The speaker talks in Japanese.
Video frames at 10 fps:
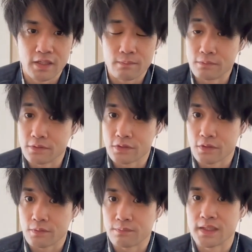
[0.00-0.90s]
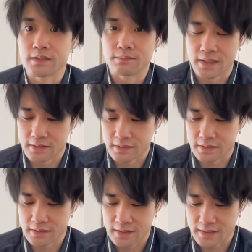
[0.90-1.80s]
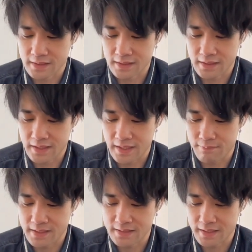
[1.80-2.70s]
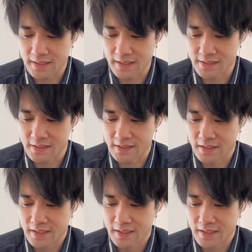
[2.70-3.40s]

ブーストプラスプラス洗剤に、えー、バーサーカーレイジ、